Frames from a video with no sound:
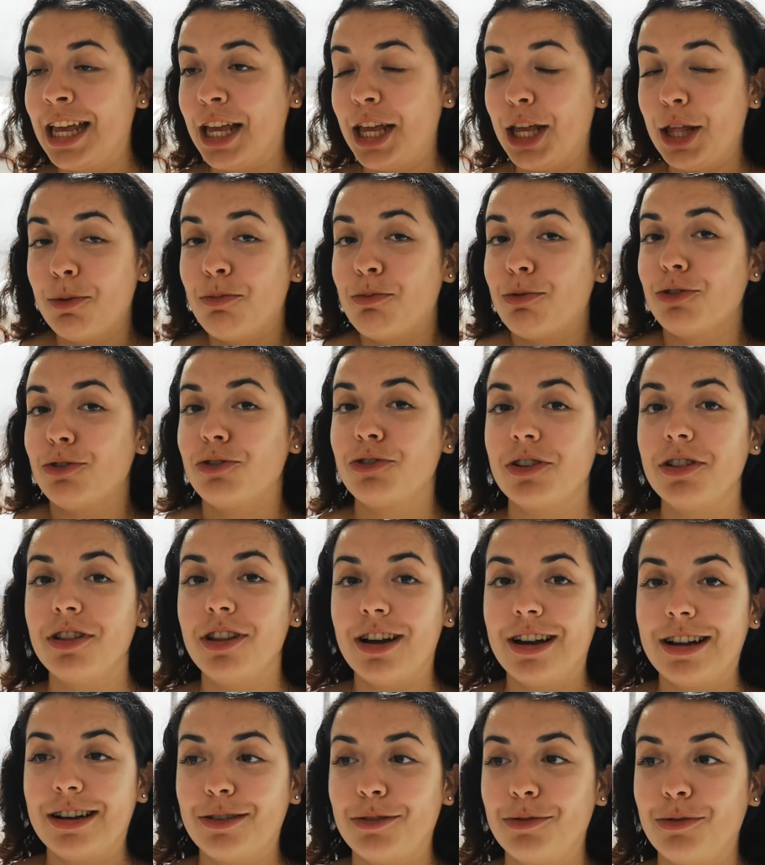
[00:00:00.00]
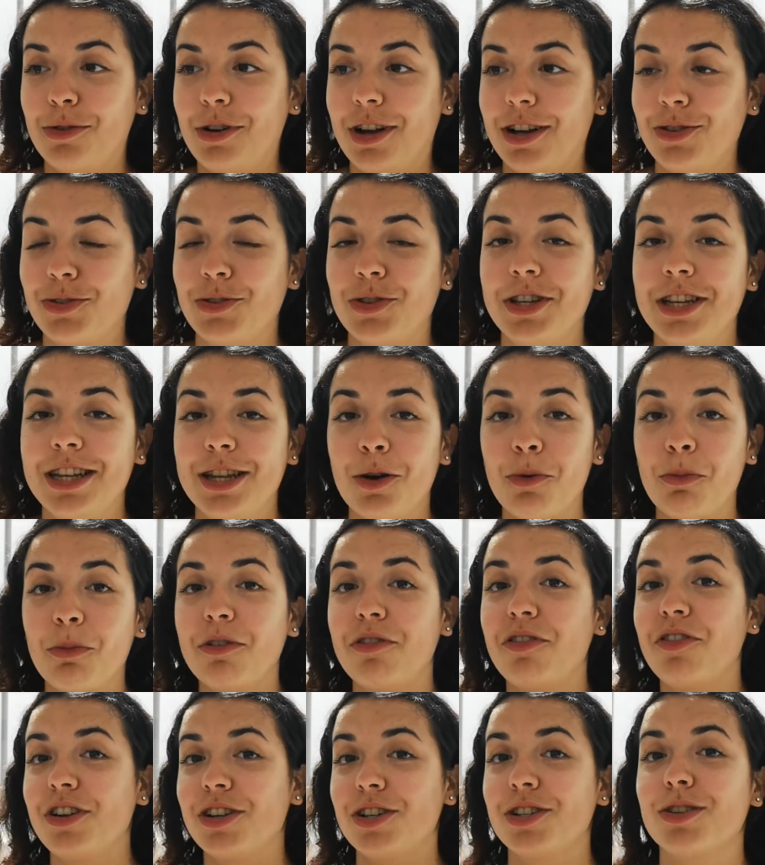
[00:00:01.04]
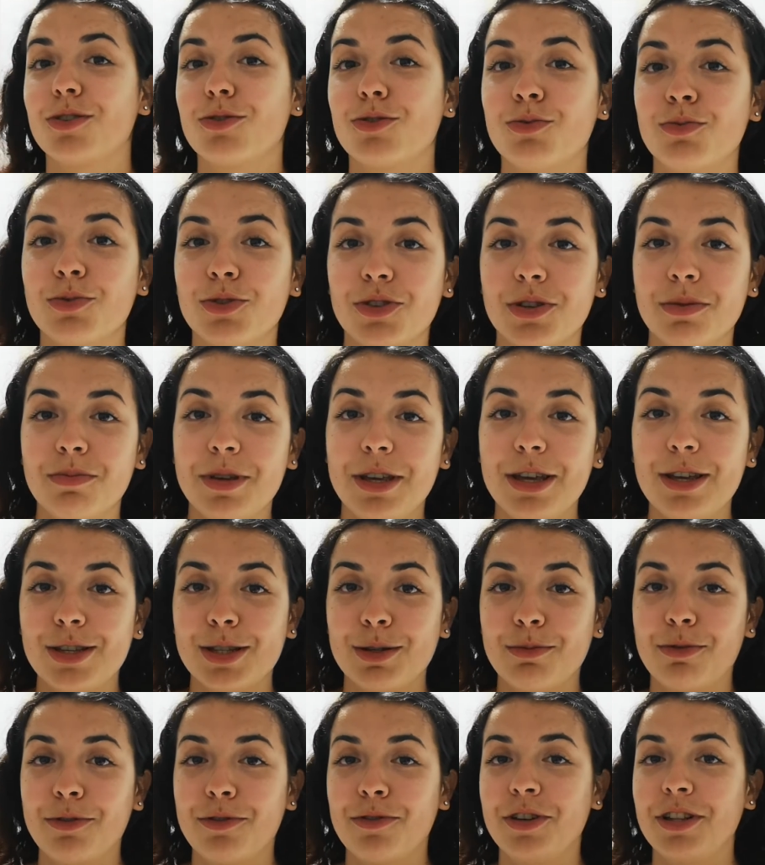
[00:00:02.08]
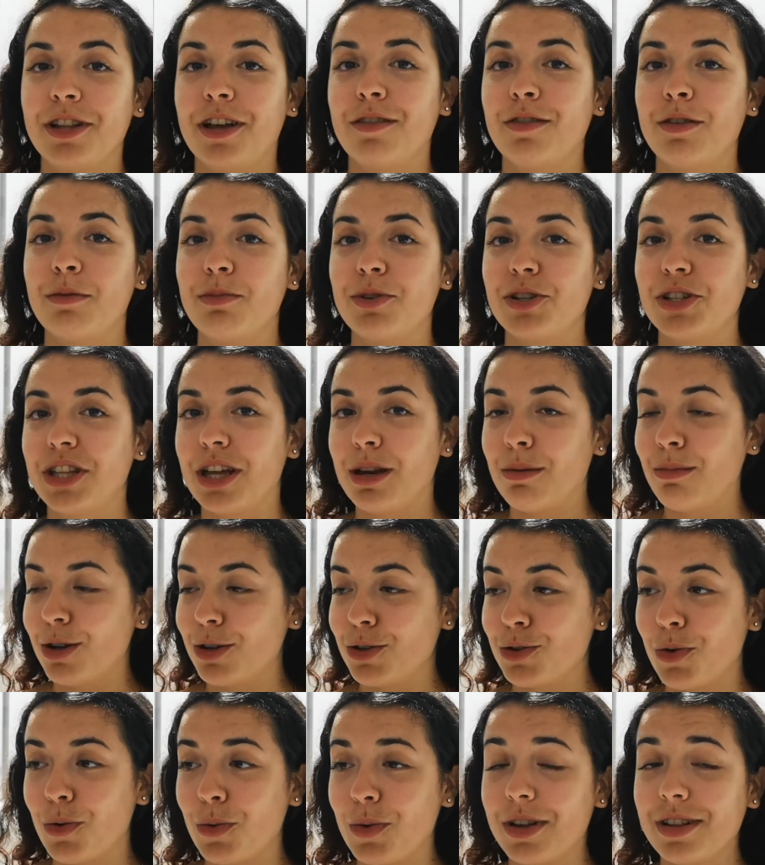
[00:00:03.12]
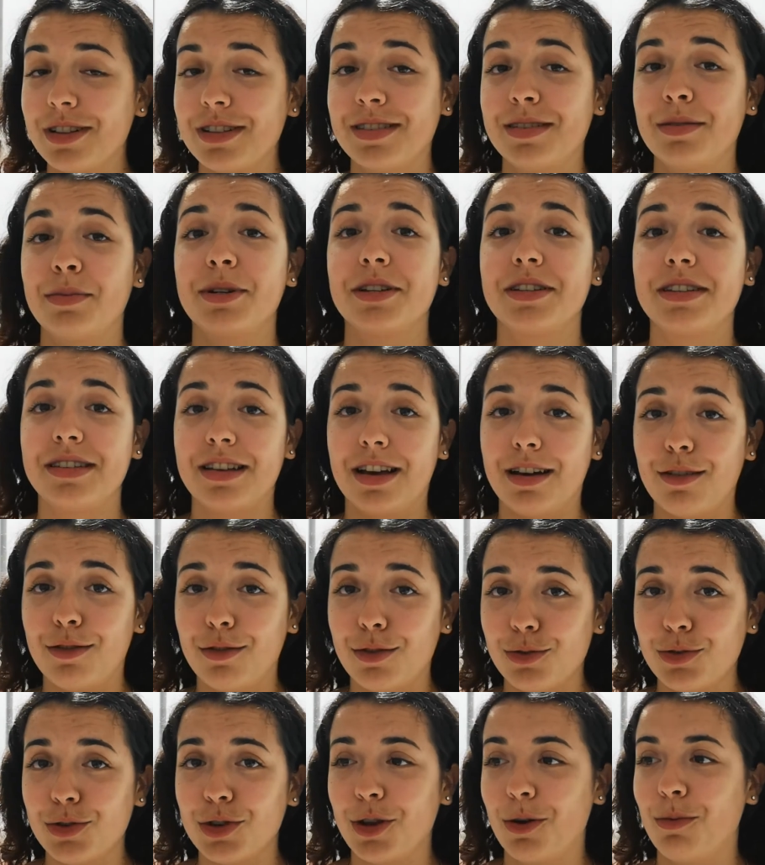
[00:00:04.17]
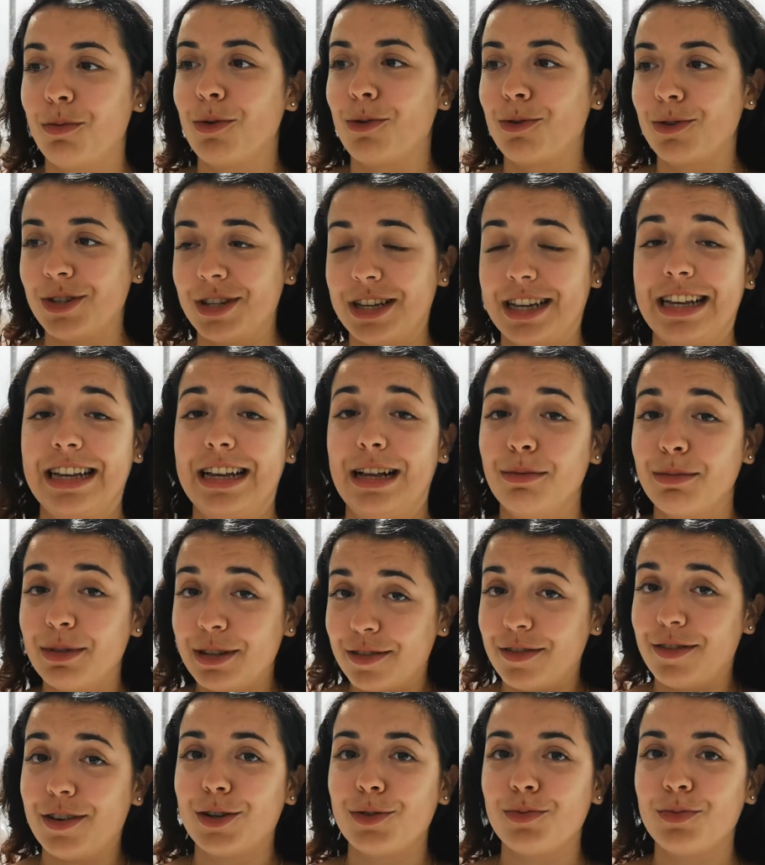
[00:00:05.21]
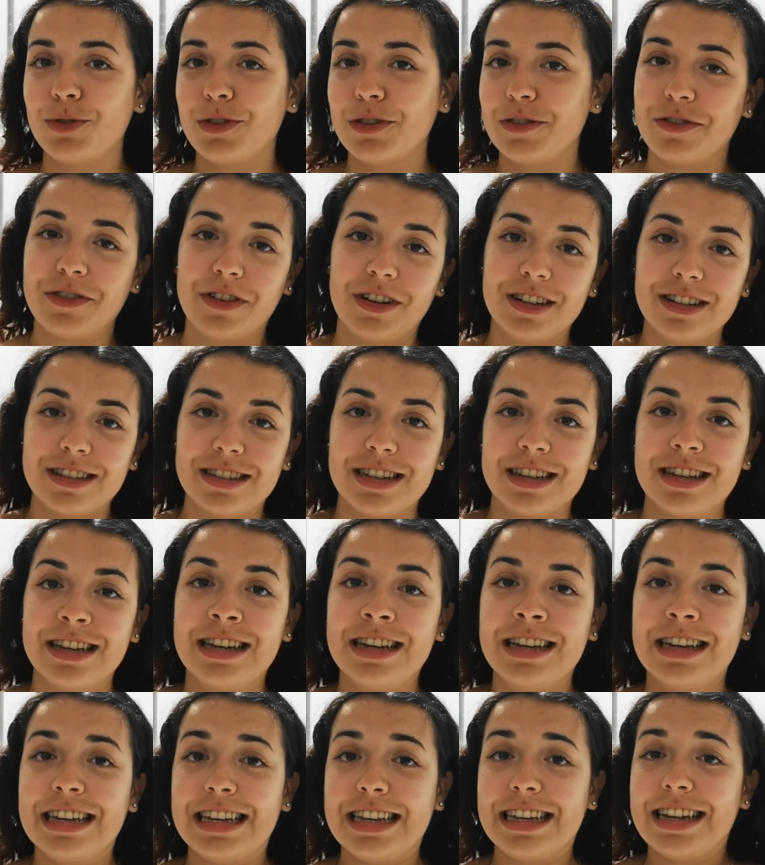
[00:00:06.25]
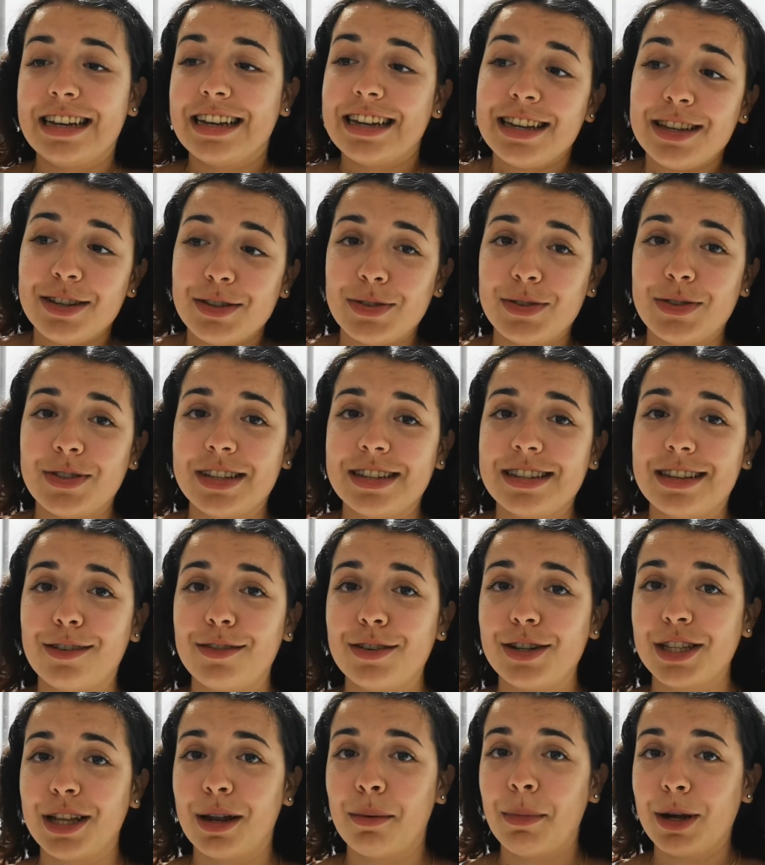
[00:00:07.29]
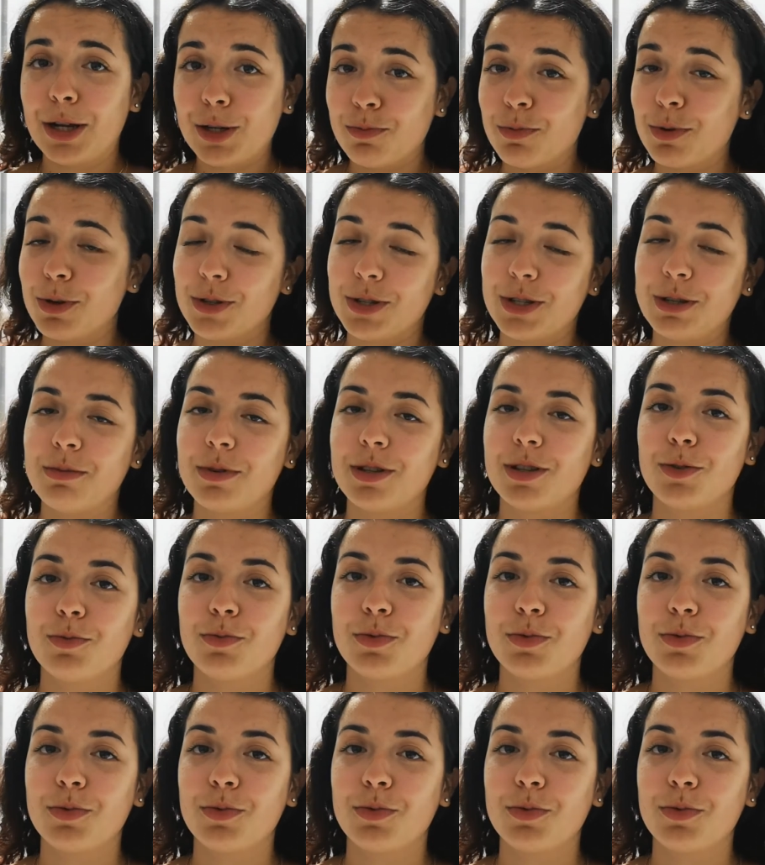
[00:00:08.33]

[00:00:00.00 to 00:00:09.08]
E depois, claro, acho que iria a uma festa com os meus amigos, aproveitava para estar mais com eles, abraçava-os, que é uma coisa que realmente faz muita falta. E era isso, tentava estar mais próxima das